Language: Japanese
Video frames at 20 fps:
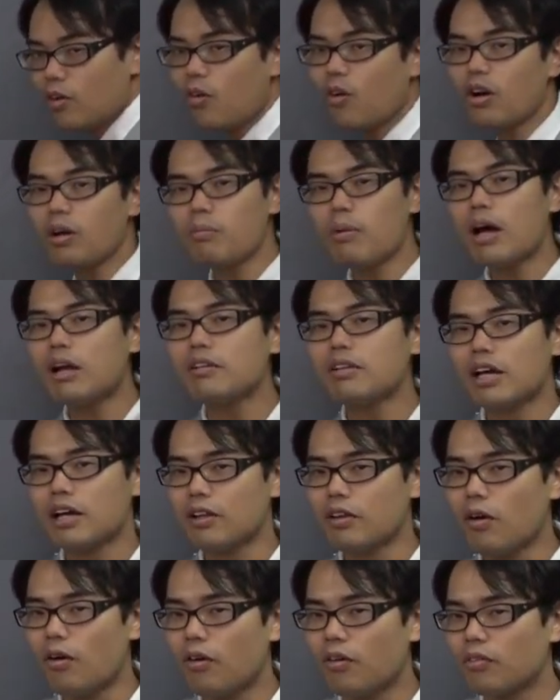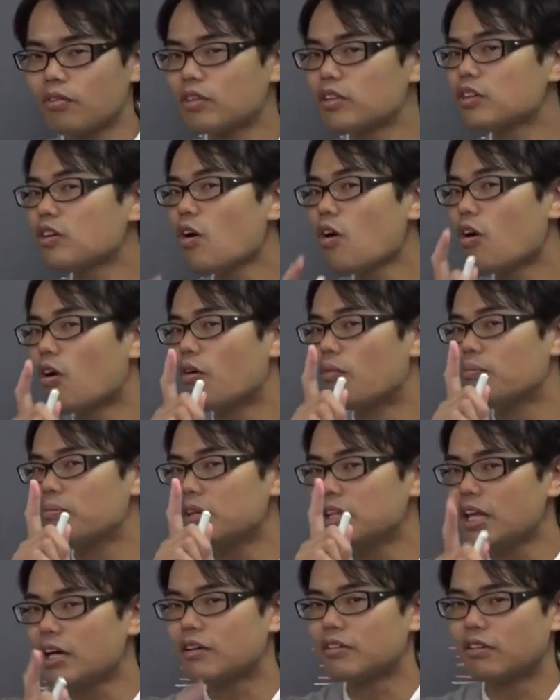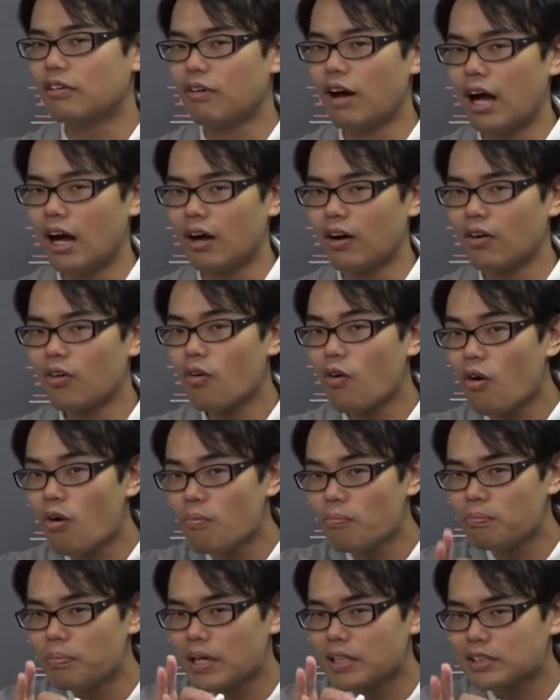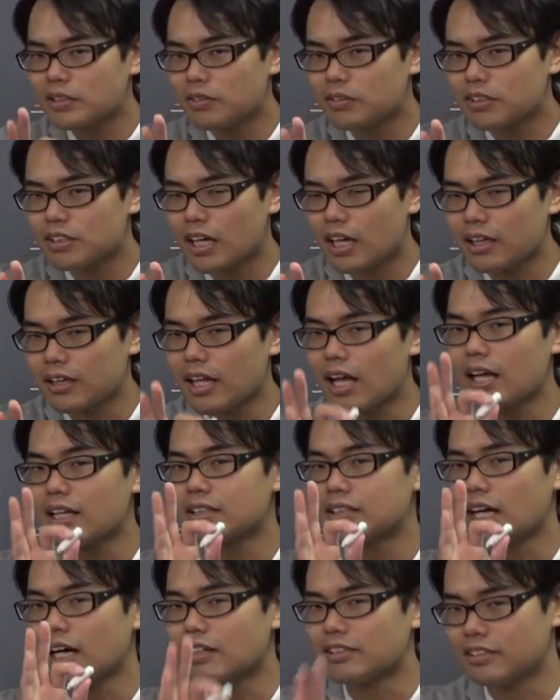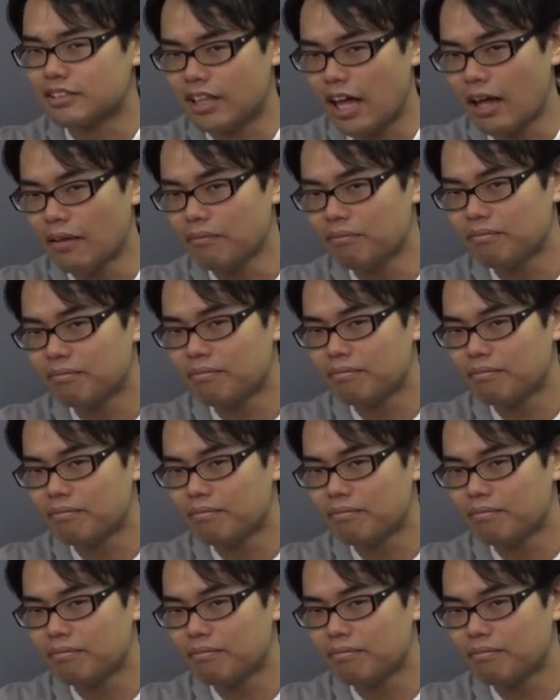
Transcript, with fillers: これもあるんだけど今日見ていくのはコンパスを使った作図ね